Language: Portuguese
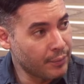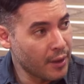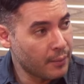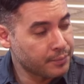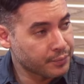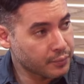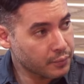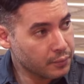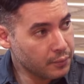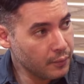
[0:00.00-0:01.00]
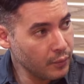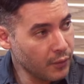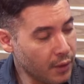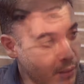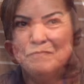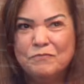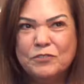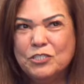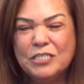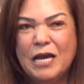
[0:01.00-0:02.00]
Sabe? Sim, vou, vou
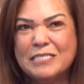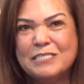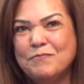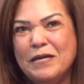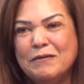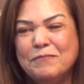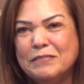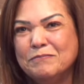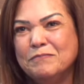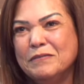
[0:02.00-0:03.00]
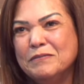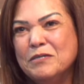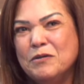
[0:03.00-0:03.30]
te dar assim uma, uma, uma,